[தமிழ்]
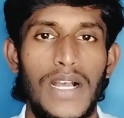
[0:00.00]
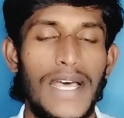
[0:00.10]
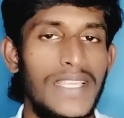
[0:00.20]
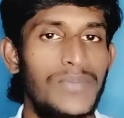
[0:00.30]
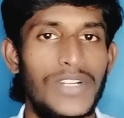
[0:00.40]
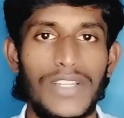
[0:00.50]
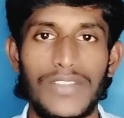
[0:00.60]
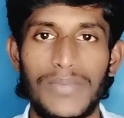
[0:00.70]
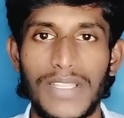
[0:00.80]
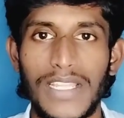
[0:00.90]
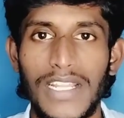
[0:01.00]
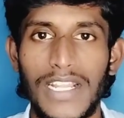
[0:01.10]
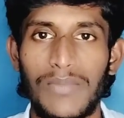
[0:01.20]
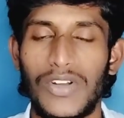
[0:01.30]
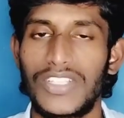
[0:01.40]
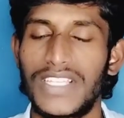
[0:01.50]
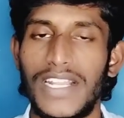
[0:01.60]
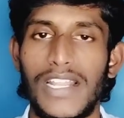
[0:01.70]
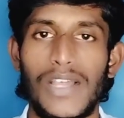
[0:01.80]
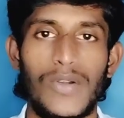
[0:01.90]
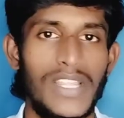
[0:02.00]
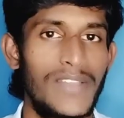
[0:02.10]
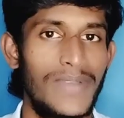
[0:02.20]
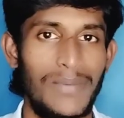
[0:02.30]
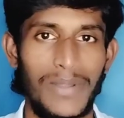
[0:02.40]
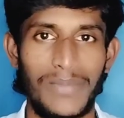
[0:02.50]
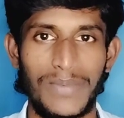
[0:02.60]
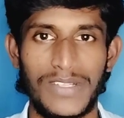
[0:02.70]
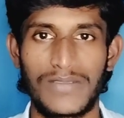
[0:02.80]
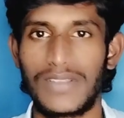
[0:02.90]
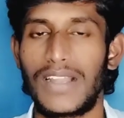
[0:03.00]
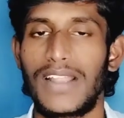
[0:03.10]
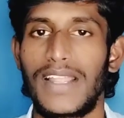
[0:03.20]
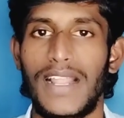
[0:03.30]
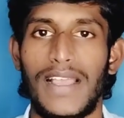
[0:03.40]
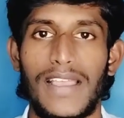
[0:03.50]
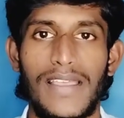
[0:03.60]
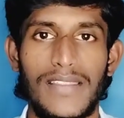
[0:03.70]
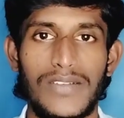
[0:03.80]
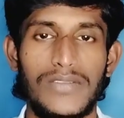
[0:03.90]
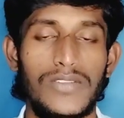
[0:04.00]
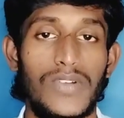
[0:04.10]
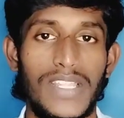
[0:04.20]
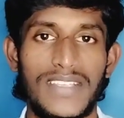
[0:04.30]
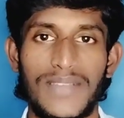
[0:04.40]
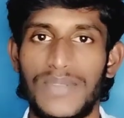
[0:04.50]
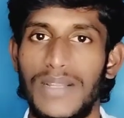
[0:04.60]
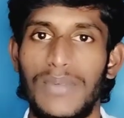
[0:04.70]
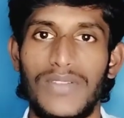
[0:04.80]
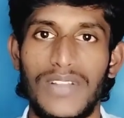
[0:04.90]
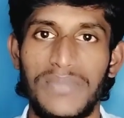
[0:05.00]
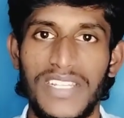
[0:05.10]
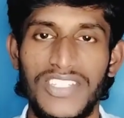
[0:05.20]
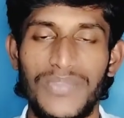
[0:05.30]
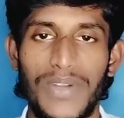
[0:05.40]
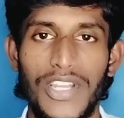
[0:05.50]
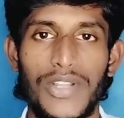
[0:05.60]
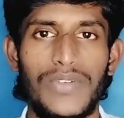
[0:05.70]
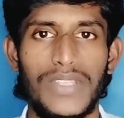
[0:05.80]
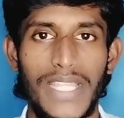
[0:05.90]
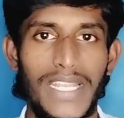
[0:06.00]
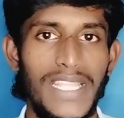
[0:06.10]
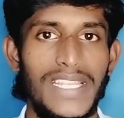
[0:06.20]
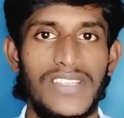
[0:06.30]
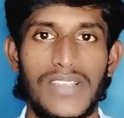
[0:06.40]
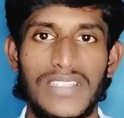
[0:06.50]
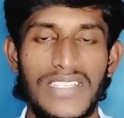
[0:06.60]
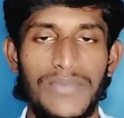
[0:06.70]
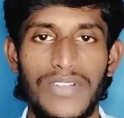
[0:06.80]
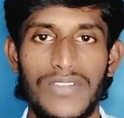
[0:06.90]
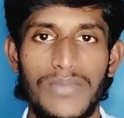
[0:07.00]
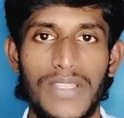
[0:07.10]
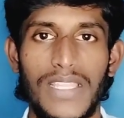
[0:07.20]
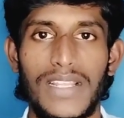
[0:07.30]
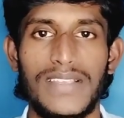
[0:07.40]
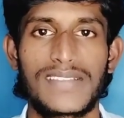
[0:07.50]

அதுக்கு முன்னாடி வந்து பார்த்திங்கன்னா நம்மளோட சேனலில் ஒன் கே ஃபேமிலி மெம்பர்ஸ் வந்து ஆட் ஆயிருக்காங்க அதாவது ஒன் கே சப்ஸ்கிரைபர் வந்து நம்ம ரீச் பண்ணிட்டோம் அது என்றைக்கு ரீச் ஆச்சு அப்படின்னு வந்து பார்த்திங்கன்னா